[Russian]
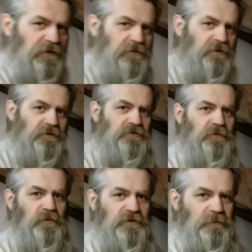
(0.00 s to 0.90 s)
отходишь, то
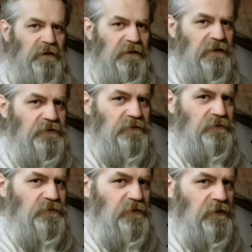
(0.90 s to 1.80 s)
больше проглаживаешь вот
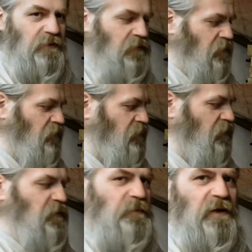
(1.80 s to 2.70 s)
сюда.
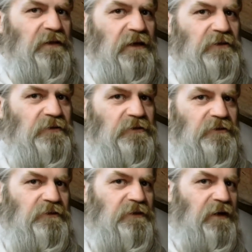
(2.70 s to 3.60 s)
Именно проглаживаешь,
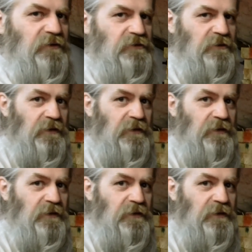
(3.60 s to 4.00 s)
не давишь.